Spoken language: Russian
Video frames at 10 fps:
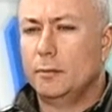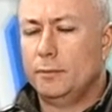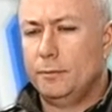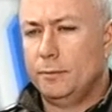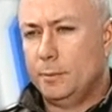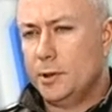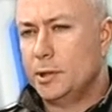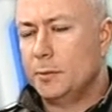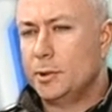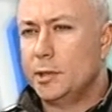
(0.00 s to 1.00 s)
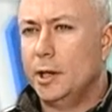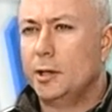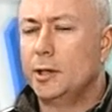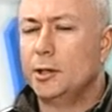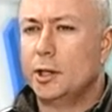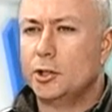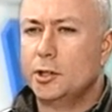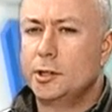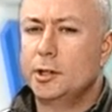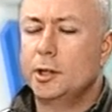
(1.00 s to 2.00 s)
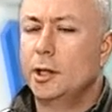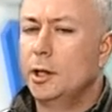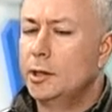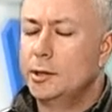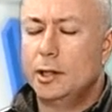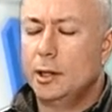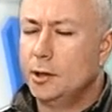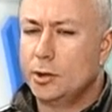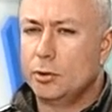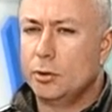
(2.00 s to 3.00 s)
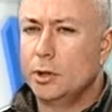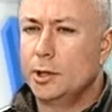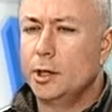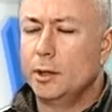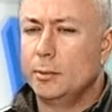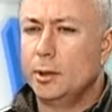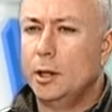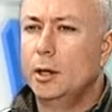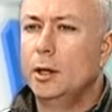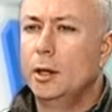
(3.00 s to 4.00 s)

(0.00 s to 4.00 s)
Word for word: в принципе, средней тяжести, сильно тяжелых не было.